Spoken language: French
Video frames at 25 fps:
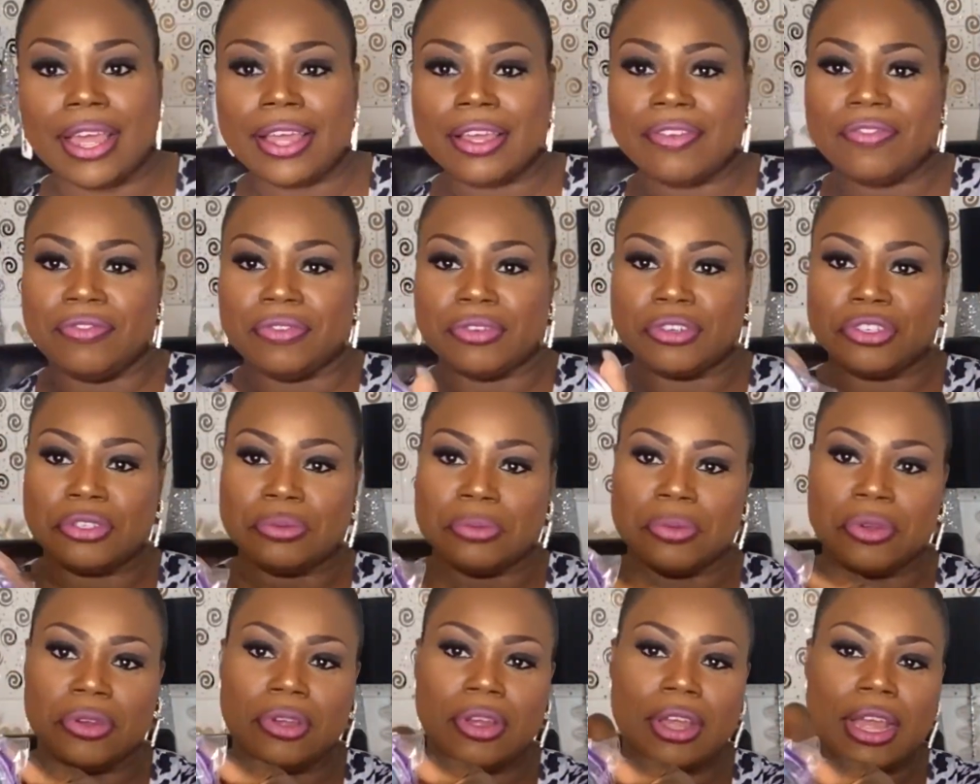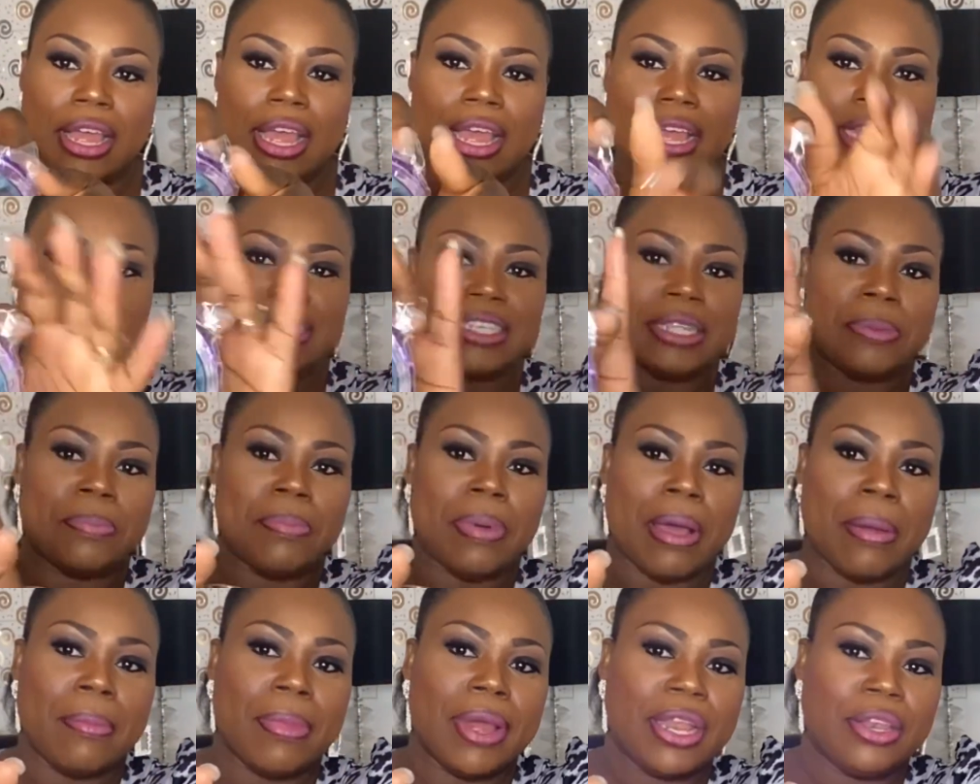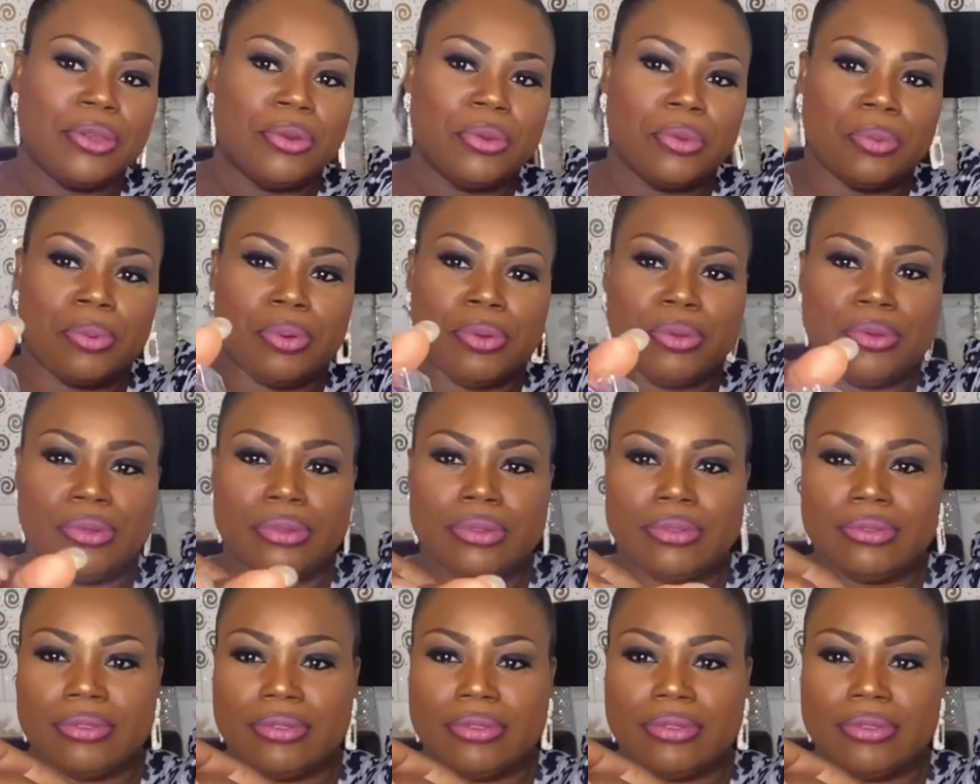Franchement, c'est pas mal non plus.